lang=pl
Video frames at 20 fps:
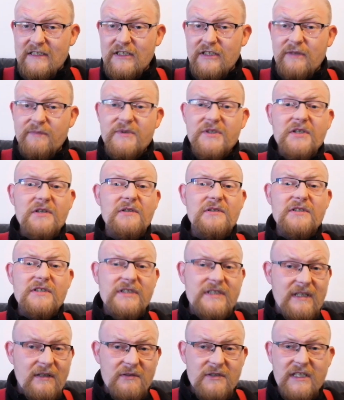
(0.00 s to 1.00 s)
że ty przychodzisz
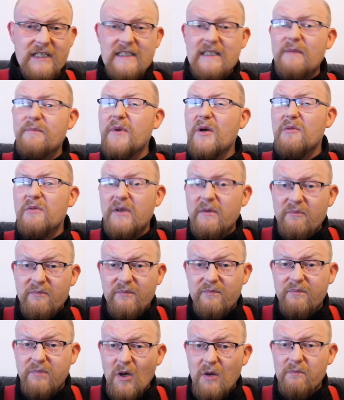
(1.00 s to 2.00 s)
cały czas na pełnej
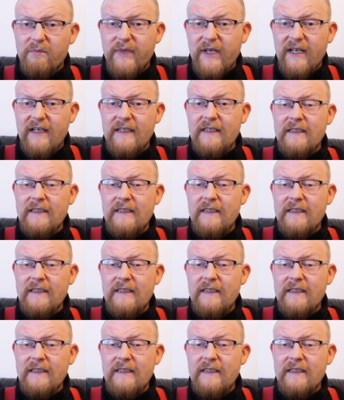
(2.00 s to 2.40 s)
bombie